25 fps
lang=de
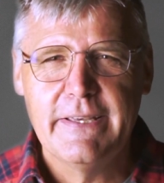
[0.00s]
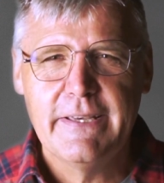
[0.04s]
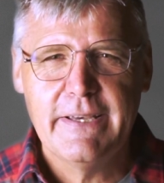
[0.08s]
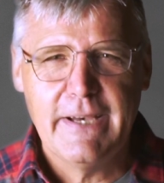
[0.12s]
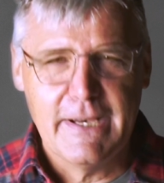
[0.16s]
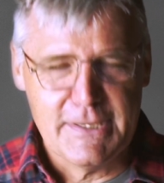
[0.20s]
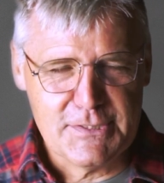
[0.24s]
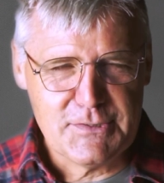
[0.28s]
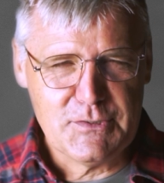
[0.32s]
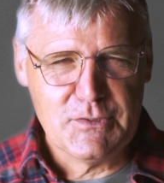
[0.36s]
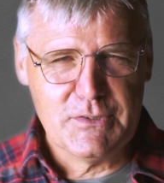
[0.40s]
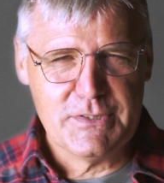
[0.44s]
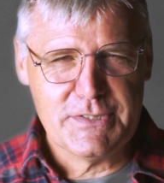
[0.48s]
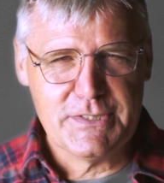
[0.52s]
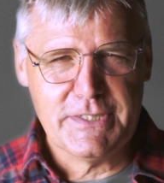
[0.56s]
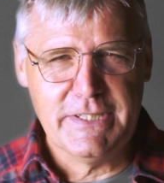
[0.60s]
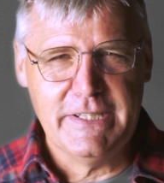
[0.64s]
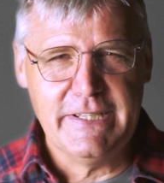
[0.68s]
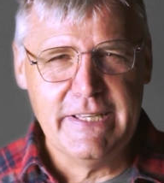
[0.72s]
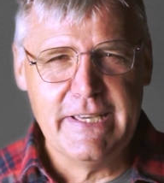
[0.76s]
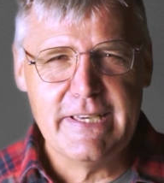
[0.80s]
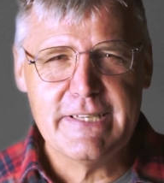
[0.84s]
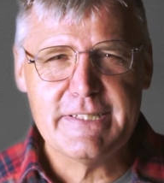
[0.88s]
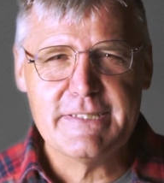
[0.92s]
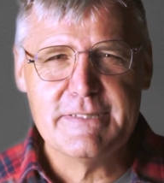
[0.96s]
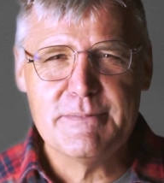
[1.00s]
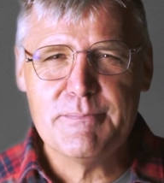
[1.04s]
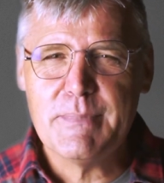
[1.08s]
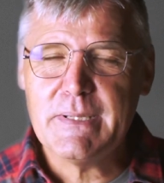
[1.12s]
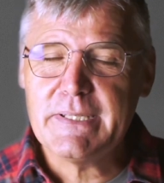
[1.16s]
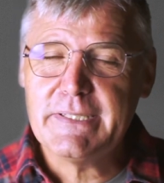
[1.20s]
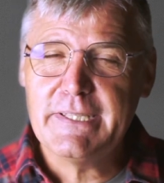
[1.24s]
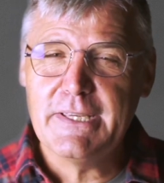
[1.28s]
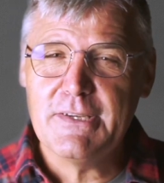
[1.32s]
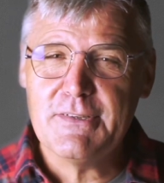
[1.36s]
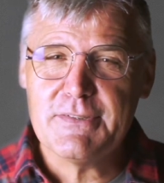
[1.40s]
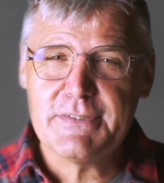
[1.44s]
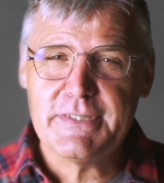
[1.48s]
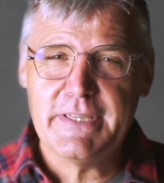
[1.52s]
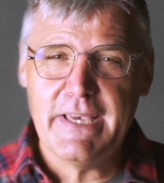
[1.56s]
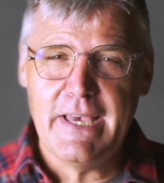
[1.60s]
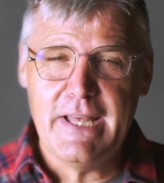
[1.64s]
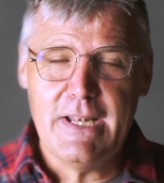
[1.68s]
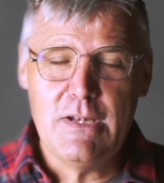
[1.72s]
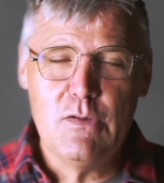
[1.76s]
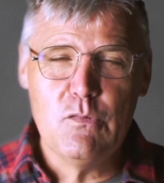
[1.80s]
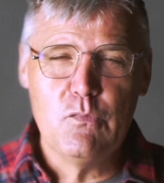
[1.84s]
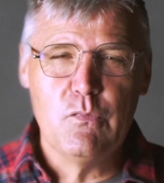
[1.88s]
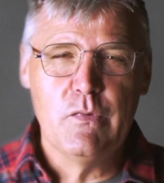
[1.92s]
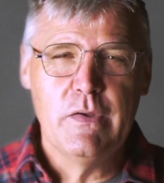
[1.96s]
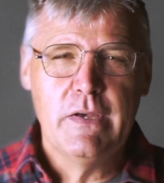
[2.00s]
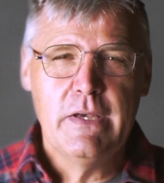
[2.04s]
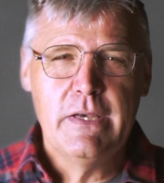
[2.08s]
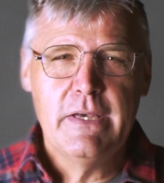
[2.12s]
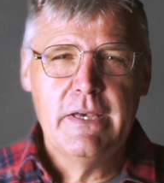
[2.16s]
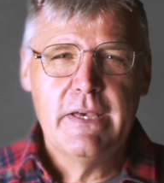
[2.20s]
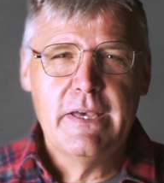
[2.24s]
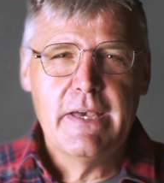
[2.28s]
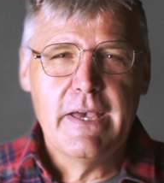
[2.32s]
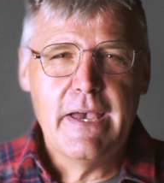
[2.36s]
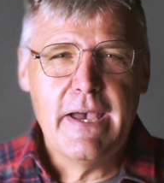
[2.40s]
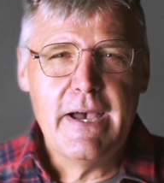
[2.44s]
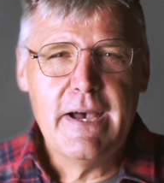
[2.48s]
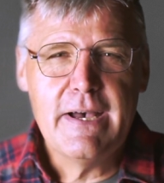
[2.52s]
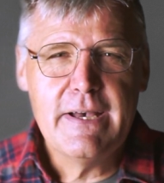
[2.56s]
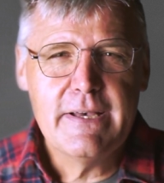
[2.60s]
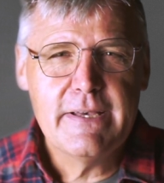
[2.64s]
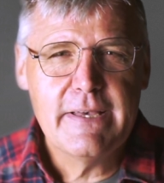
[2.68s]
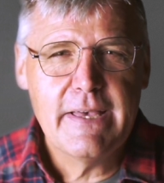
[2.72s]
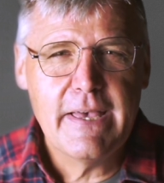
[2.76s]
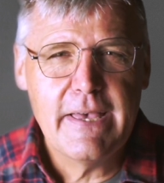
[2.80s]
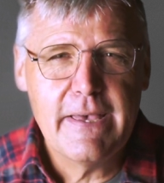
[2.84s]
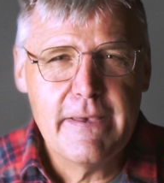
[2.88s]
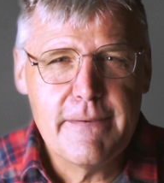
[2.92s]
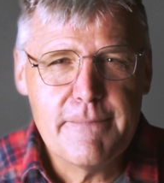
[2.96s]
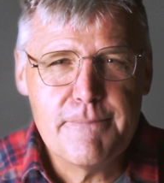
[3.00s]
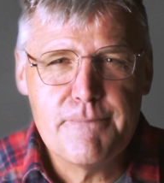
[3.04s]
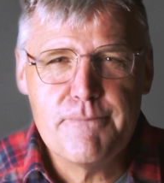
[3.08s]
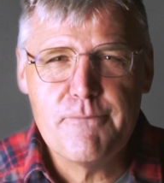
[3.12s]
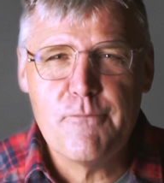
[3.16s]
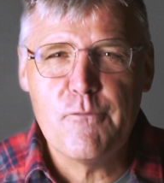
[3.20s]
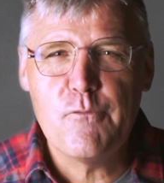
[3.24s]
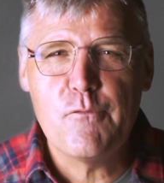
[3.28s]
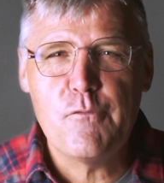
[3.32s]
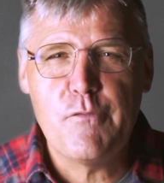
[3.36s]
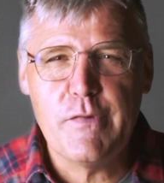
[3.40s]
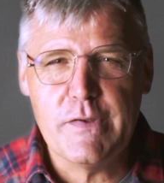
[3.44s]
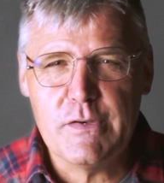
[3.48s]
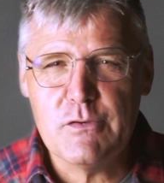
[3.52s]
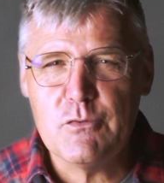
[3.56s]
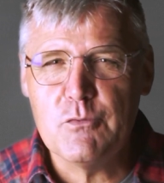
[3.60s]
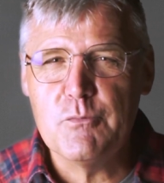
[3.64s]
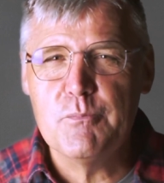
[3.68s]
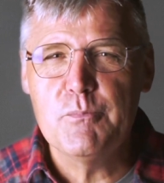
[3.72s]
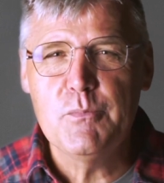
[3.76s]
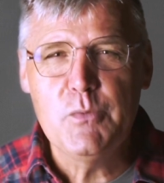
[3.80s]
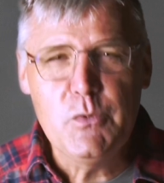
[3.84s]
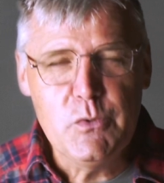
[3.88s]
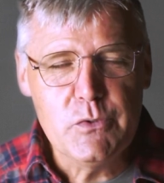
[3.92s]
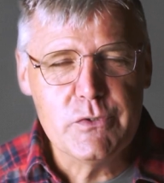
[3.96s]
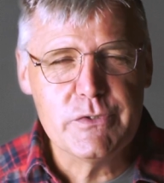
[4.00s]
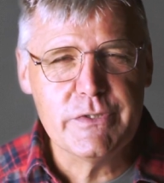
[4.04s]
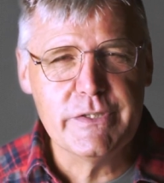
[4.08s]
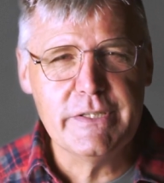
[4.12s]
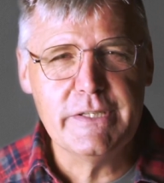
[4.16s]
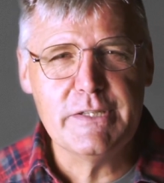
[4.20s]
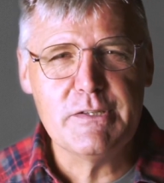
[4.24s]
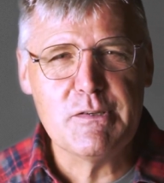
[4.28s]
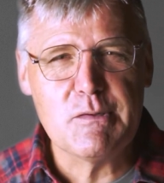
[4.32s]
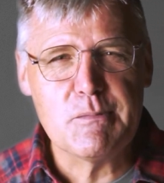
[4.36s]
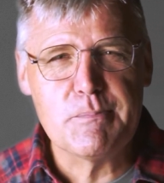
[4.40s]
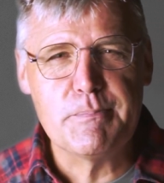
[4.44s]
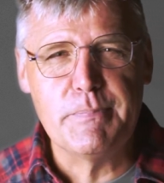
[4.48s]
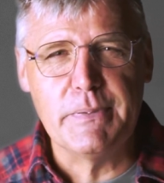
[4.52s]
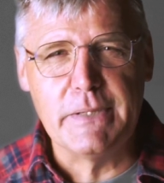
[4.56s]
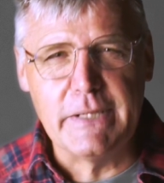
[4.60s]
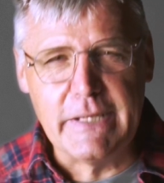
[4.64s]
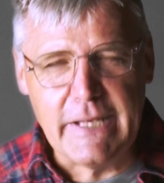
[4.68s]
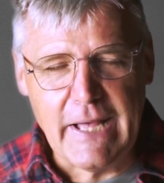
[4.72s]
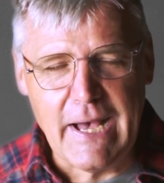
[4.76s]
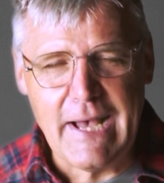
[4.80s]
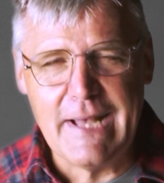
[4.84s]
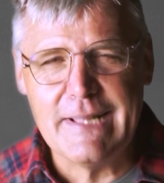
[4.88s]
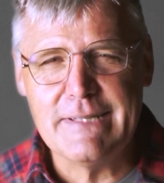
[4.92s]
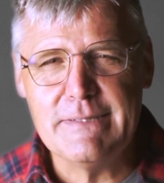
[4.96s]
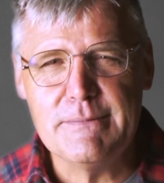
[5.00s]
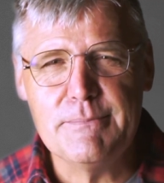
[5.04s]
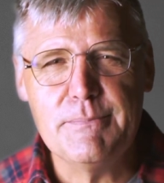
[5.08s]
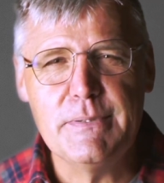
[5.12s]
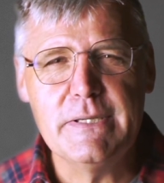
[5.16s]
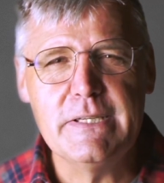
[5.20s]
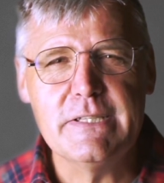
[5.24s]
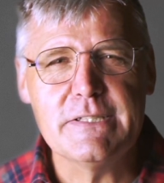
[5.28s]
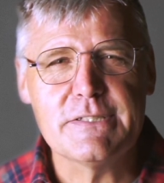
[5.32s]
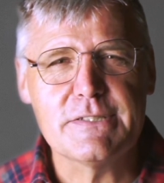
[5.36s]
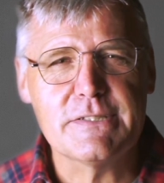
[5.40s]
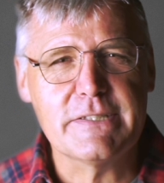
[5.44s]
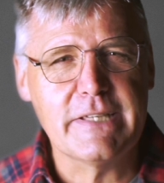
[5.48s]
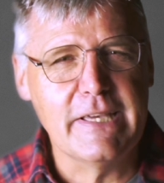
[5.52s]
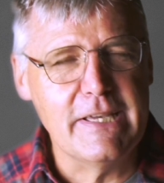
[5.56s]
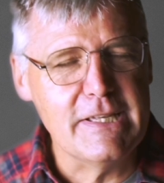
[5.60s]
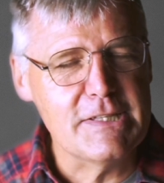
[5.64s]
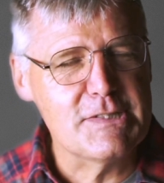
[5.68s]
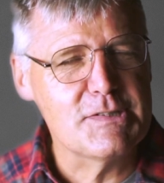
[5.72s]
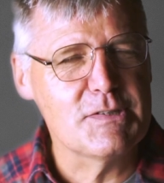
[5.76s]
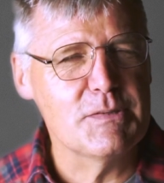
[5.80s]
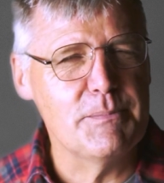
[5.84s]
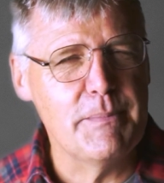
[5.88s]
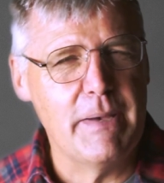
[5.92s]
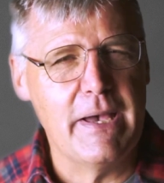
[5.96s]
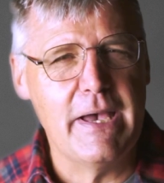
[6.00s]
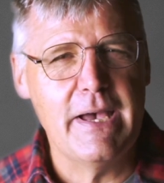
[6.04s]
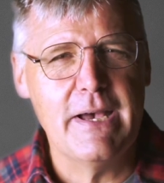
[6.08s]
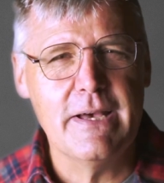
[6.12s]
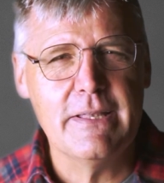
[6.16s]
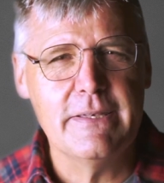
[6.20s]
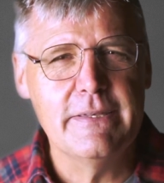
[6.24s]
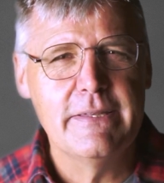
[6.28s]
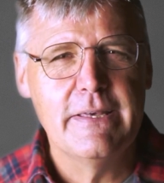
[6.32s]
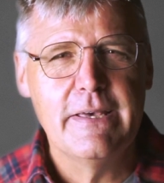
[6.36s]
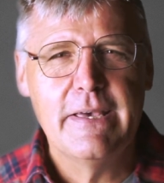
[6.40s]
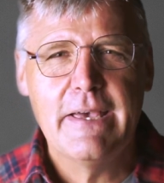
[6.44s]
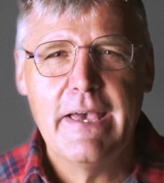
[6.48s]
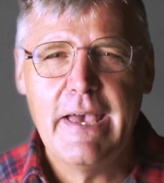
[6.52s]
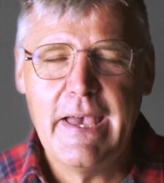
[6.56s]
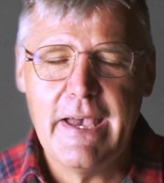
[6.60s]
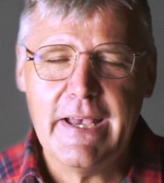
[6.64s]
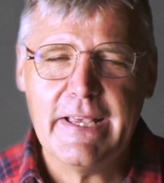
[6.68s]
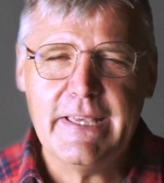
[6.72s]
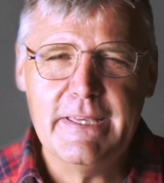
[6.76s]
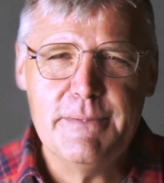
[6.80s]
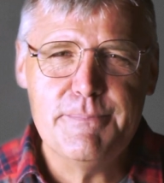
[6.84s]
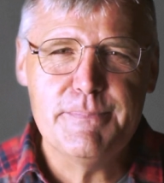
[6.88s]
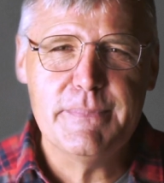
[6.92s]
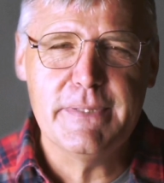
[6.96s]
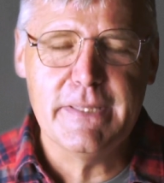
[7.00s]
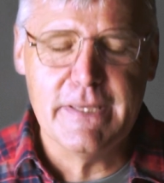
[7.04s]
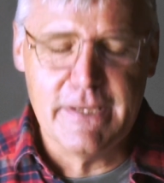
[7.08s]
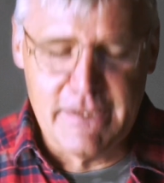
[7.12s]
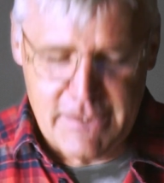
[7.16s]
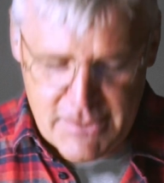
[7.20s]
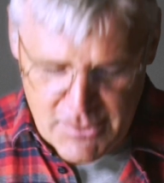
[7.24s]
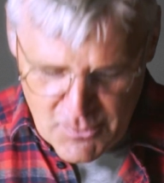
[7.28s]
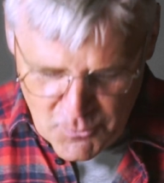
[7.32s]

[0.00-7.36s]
Hast du das gelesen, Matthäus 11? Ja, wenn du mühselig und beladen bist, geh zum Herrn, er gibt dir